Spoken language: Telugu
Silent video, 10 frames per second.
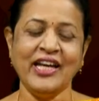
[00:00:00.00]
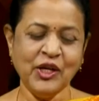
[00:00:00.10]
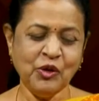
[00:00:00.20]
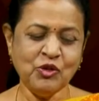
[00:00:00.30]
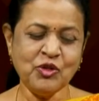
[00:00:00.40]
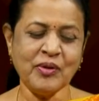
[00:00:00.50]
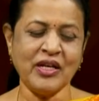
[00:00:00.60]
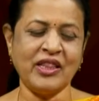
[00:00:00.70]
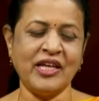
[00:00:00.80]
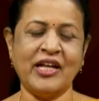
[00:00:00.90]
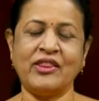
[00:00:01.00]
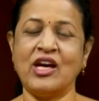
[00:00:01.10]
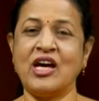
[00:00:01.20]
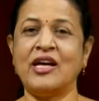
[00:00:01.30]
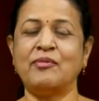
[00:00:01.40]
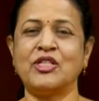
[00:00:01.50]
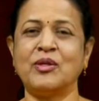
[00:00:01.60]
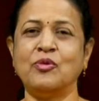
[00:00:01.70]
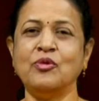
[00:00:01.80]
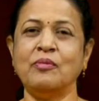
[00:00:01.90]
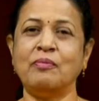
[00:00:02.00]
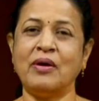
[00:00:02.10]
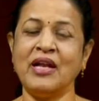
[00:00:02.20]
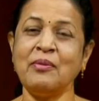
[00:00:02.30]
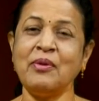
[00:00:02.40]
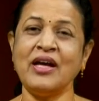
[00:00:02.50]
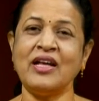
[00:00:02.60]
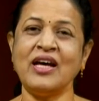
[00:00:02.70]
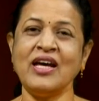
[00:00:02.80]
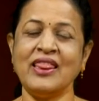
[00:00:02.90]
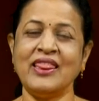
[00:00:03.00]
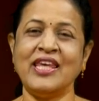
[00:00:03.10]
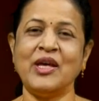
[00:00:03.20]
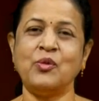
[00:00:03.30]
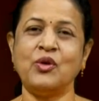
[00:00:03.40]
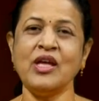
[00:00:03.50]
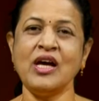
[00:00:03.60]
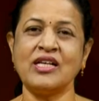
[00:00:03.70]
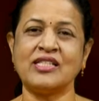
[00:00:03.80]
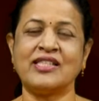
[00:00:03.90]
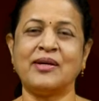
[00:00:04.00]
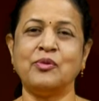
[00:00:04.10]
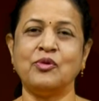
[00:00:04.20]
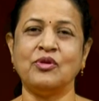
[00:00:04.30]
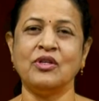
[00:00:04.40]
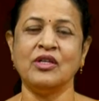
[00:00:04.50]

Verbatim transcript: ఈరోజు మన ధ్యా ధ్యానాంశము బలమైన దేవుని హస్తము